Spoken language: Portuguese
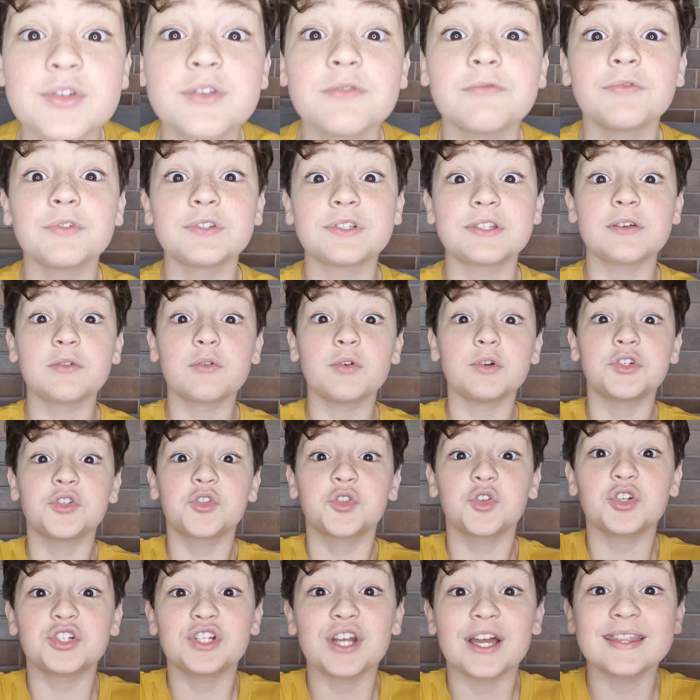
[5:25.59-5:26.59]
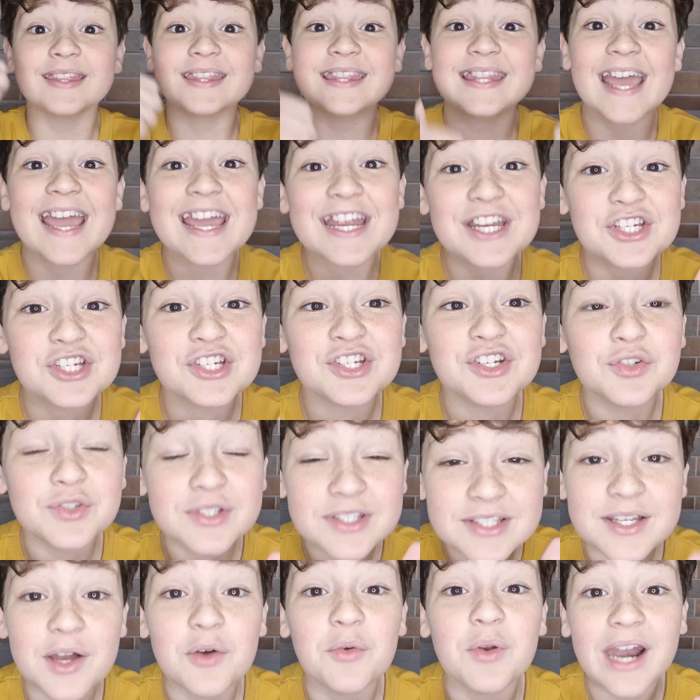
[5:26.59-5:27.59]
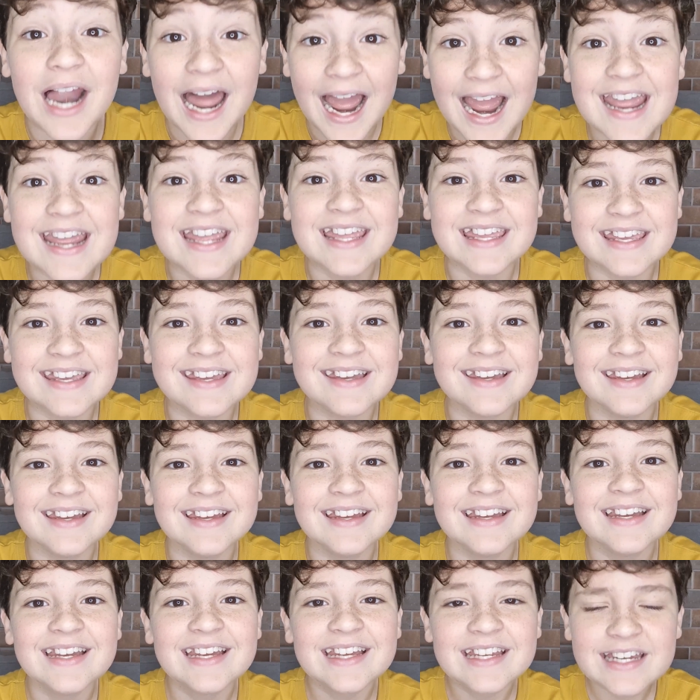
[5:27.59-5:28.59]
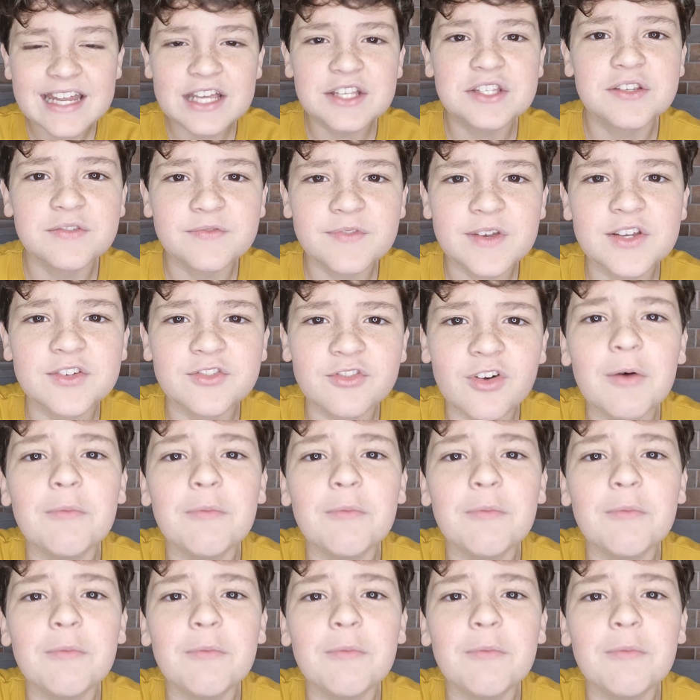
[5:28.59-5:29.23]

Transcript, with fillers: Se você gostou, já deixa o seu like nesse vídeo.